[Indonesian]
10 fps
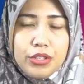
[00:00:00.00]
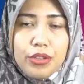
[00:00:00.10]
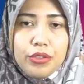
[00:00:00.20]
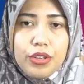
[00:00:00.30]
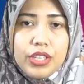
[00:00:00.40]

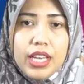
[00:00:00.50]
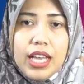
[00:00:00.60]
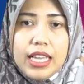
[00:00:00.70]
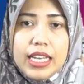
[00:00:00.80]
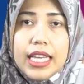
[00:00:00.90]

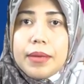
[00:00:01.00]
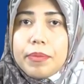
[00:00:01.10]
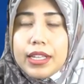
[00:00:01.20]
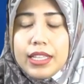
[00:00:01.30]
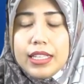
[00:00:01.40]
Contohnya ada
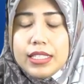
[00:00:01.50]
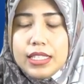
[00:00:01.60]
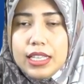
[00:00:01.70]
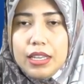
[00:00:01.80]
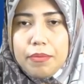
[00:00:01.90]
hipertensi.